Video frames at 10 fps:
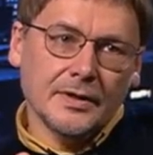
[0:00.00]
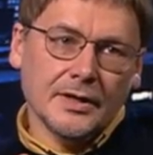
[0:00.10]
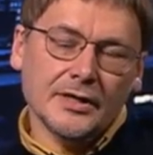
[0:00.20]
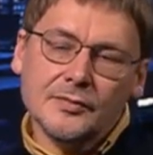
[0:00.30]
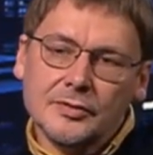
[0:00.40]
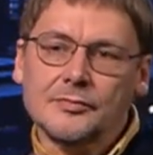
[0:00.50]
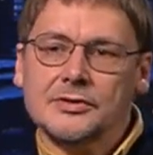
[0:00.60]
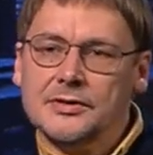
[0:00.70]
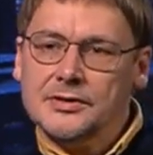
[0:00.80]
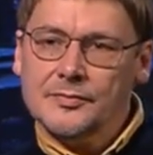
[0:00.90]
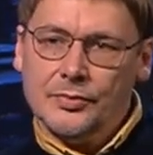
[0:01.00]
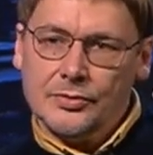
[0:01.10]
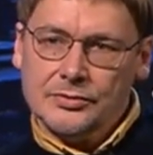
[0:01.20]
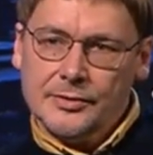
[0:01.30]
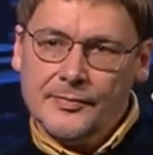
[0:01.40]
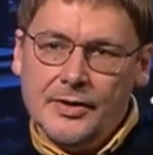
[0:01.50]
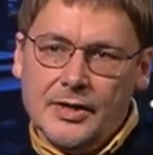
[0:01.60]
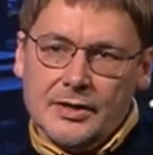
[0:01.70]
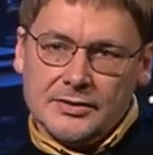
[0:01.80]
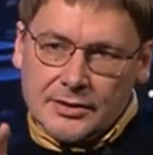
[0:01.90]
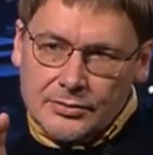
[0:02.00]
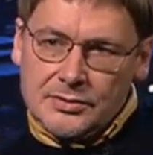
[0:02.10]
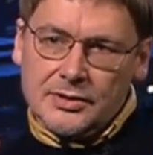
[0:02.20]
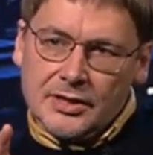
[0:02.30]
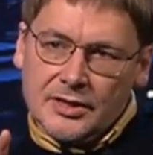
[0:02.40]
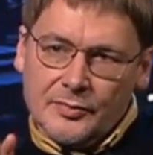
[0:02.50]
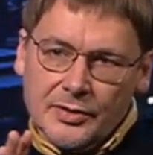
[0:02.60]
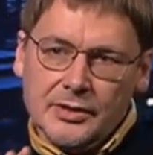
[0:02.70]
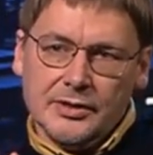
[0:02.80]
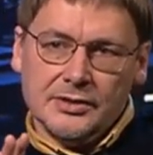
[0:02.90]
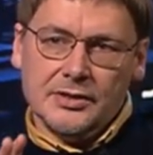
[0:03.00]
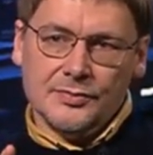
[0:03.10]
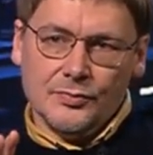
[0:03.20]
Это было бы слишком просто. С одной стороны, мы – это наш